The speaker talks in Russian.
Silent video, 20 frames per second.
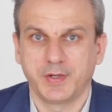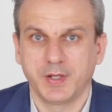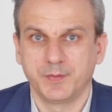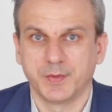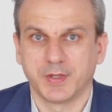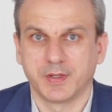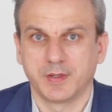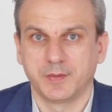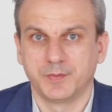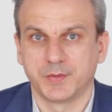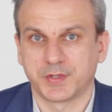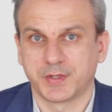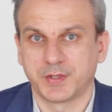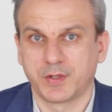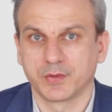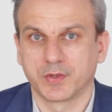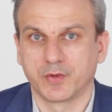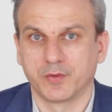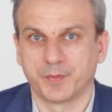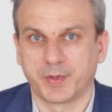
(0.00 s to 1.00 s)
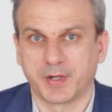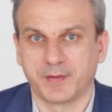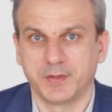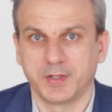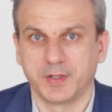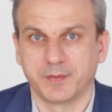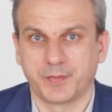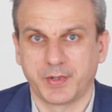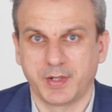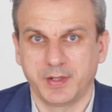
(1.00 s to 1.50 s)
время методология
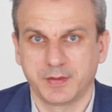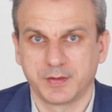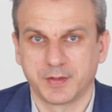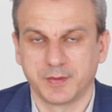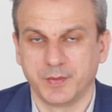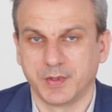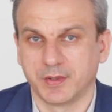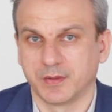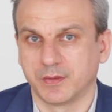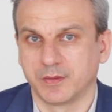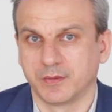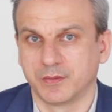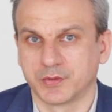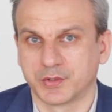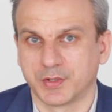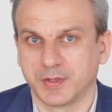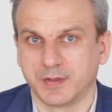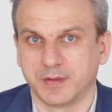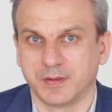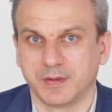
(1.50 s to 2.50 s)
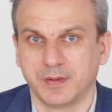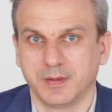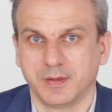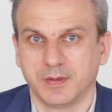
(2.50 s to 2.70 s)
управления проектами уже